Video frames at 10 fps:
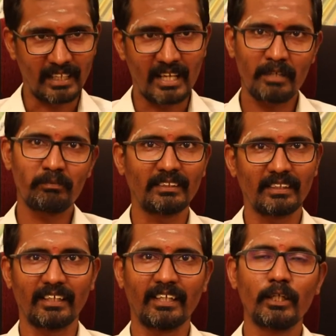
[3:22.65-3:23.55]
நானே
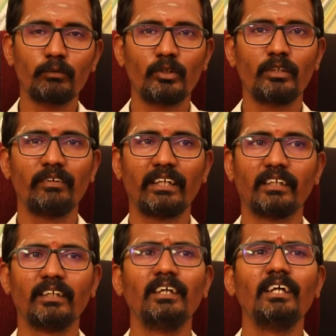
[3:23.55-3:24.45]
பார்த்துருக்கேன் ரெண்டு மூணு
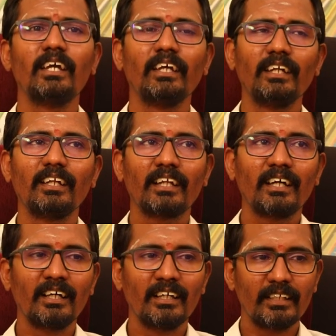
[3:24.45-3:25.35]
பேருக்கு இல்லைனா
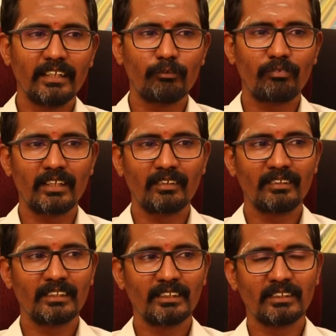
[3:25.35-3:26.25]
என் ஃப்ரெண்டு
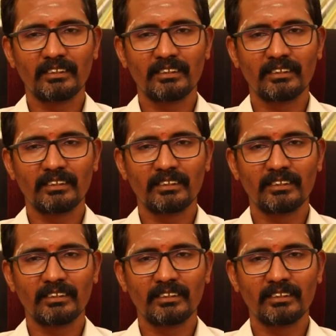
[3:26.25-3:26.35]
வந்து